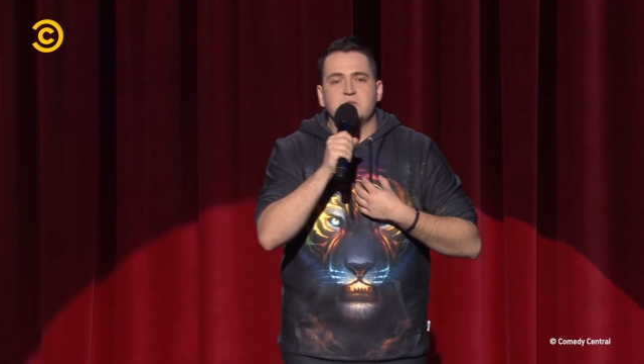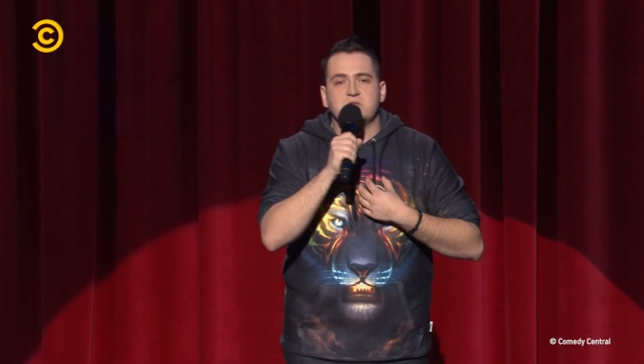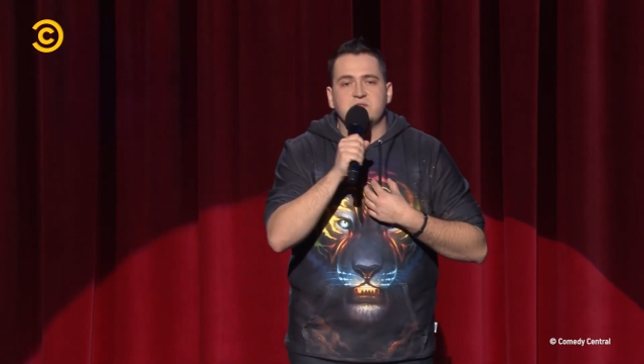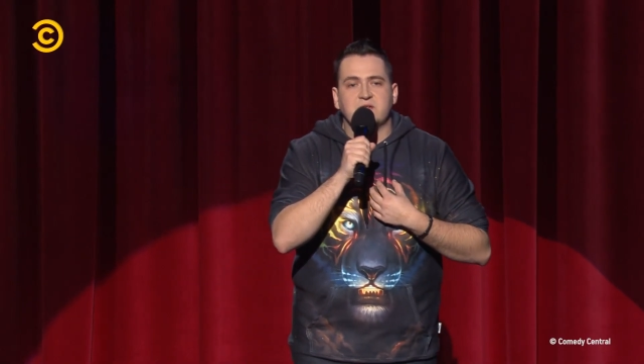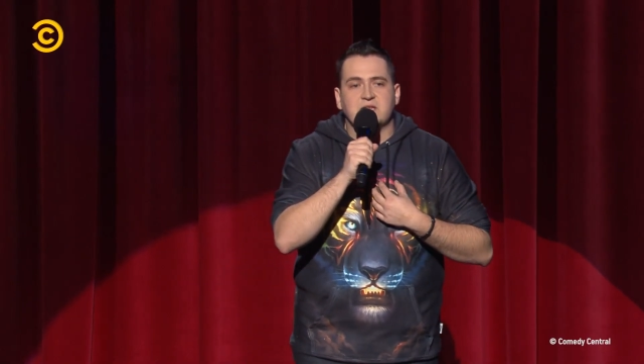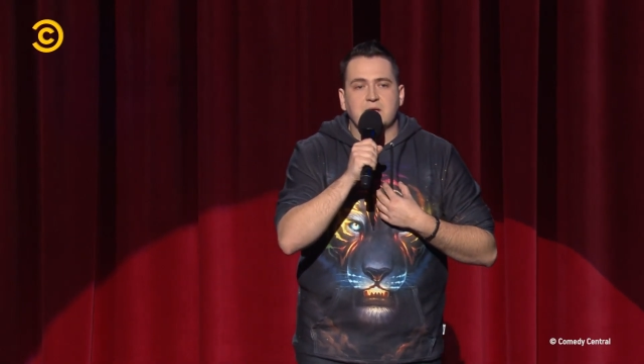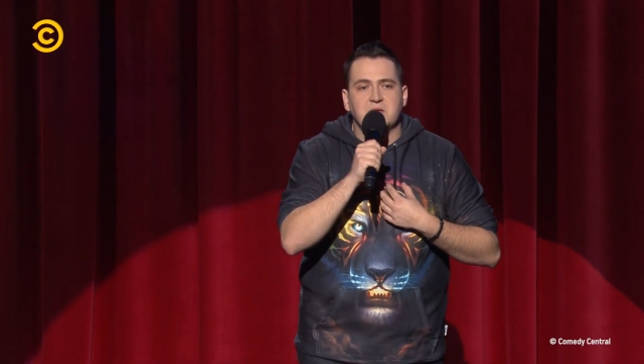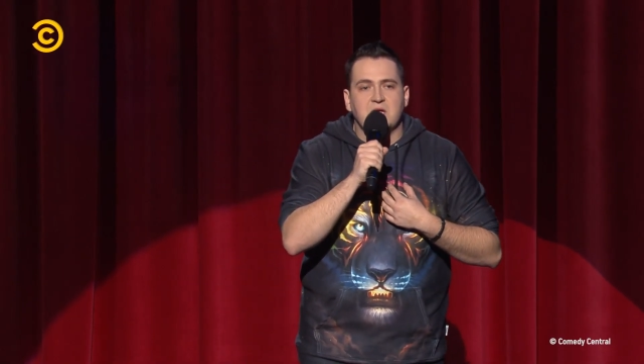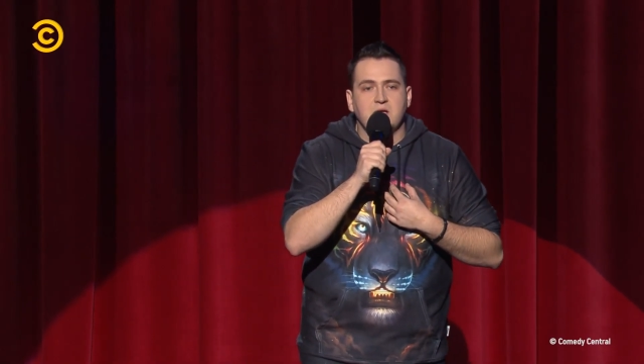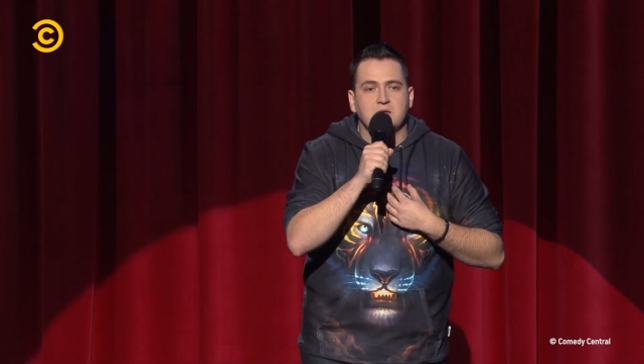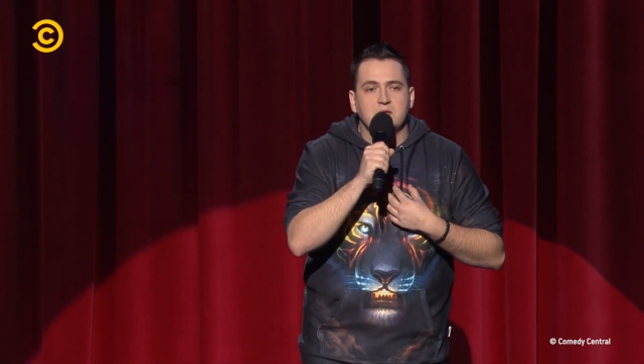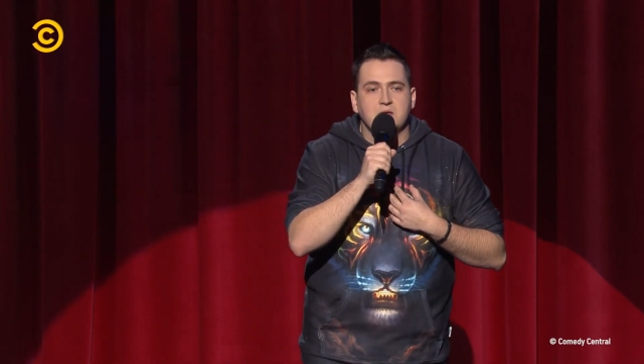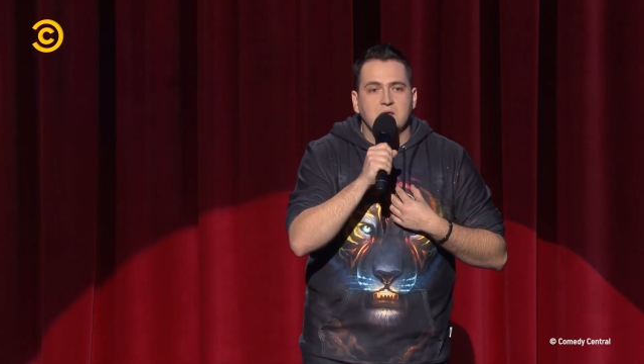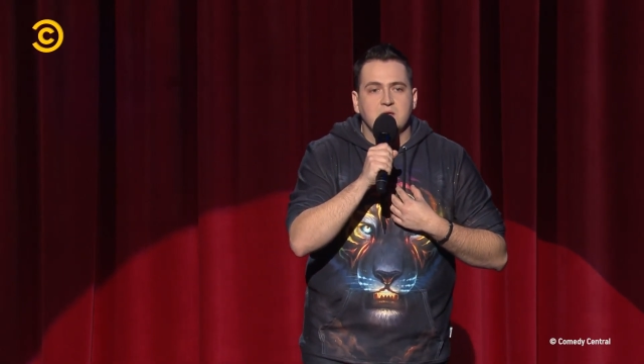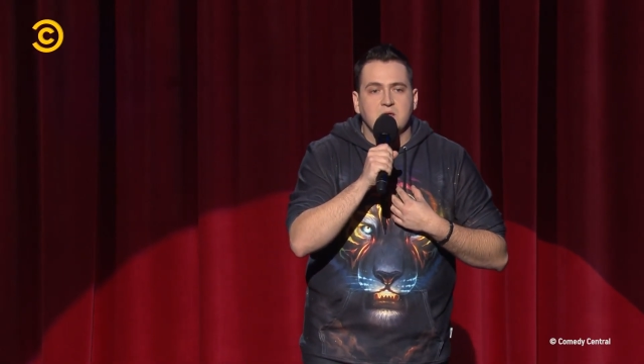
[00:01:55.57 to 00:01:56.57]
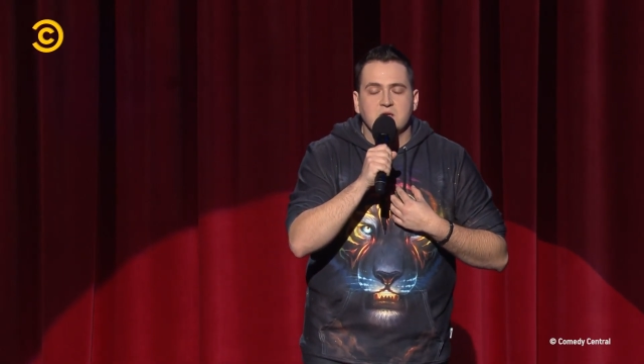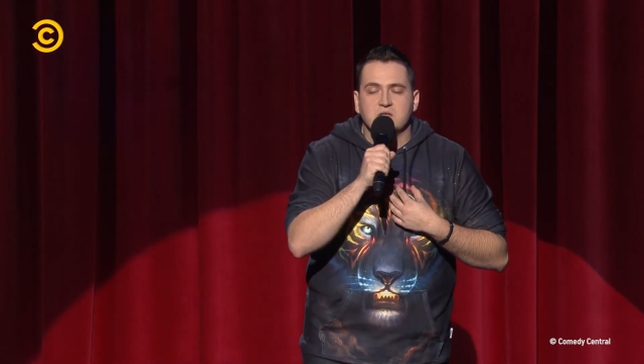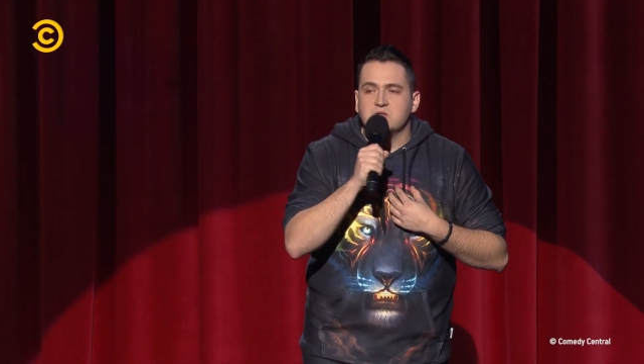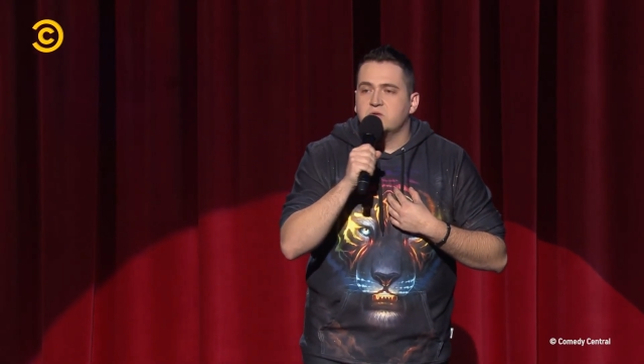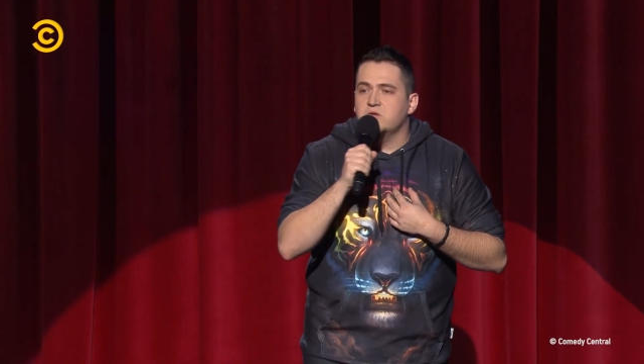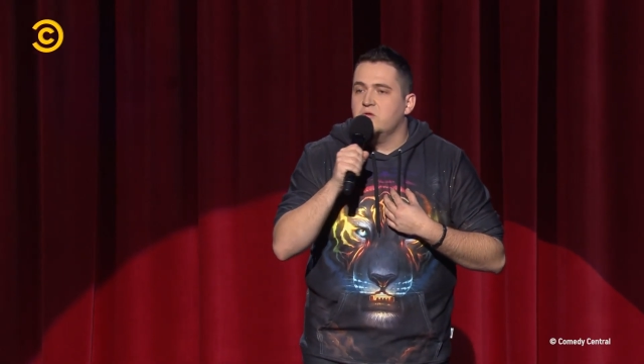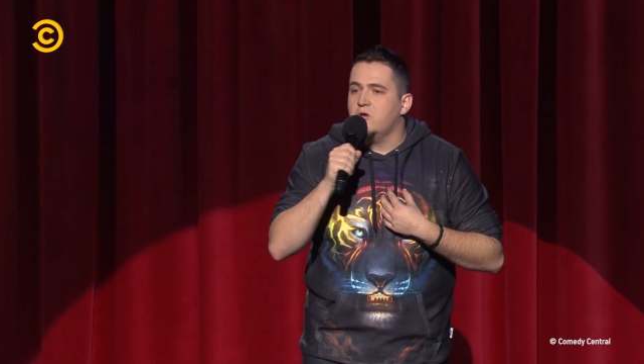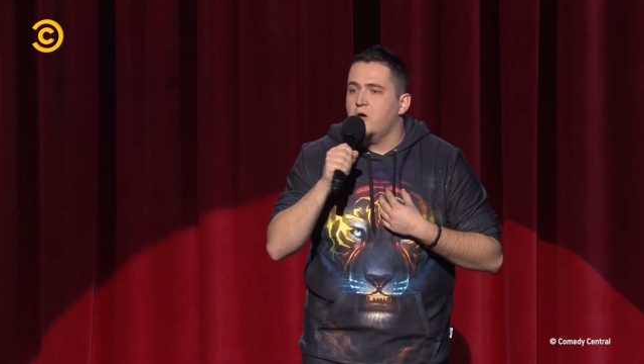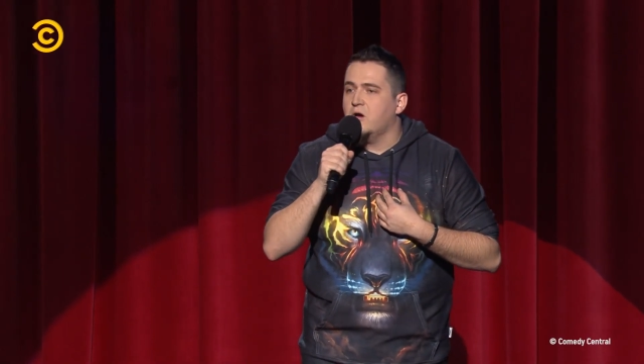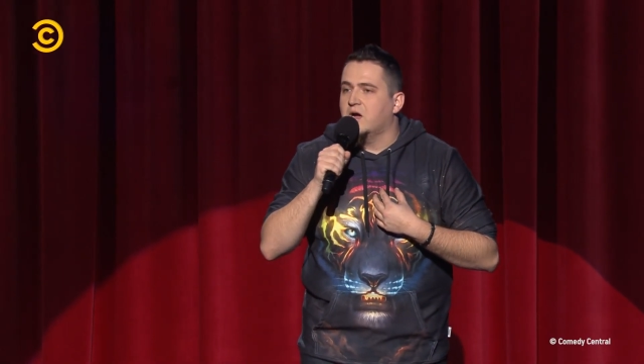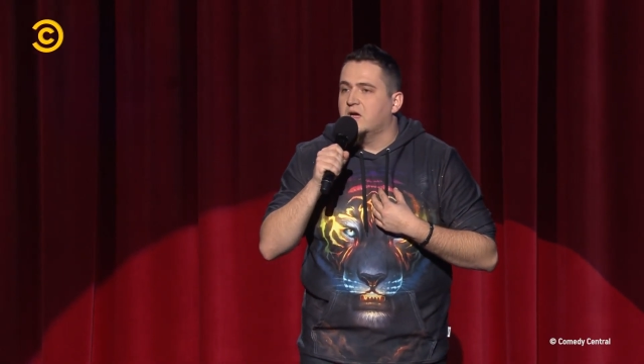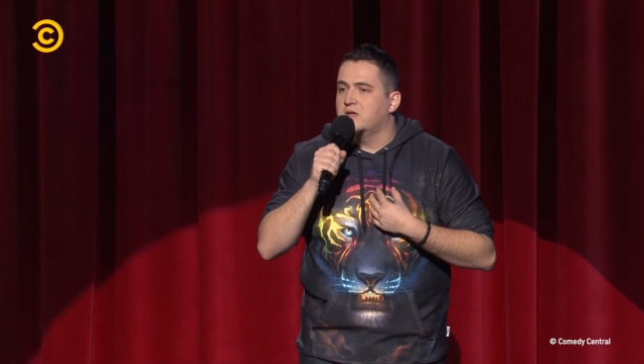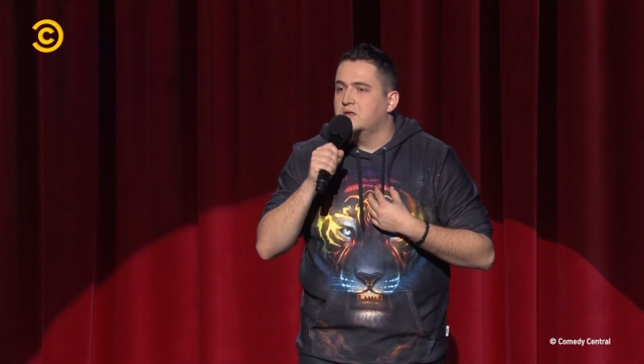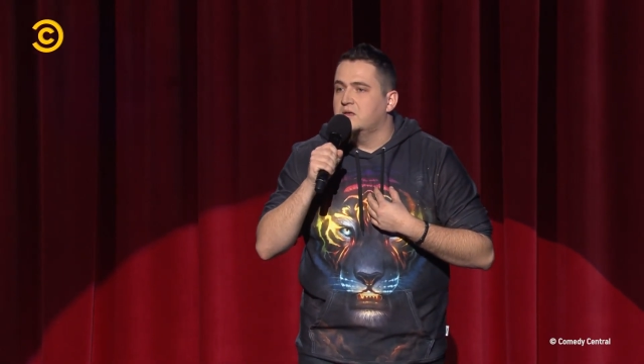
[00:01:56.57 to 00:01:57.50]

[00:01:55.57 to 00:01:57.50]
uświadamia, że on ją kocha